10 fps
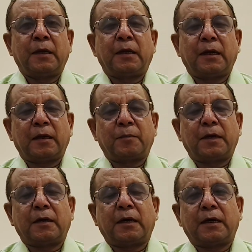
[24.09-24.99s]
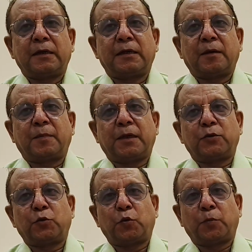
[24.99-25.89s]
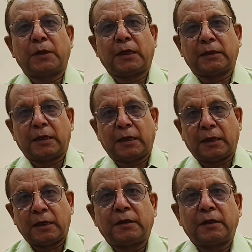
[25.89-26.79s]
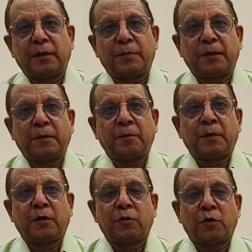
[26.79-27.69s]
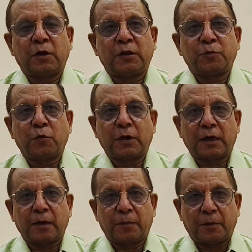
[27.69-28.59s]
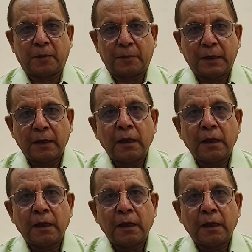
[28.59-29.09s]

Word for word: लगभग आठ हज़ार पाँच सौ रुपये आता है ये प्रीमियम नॉन स्मोकर का प्रीमियम है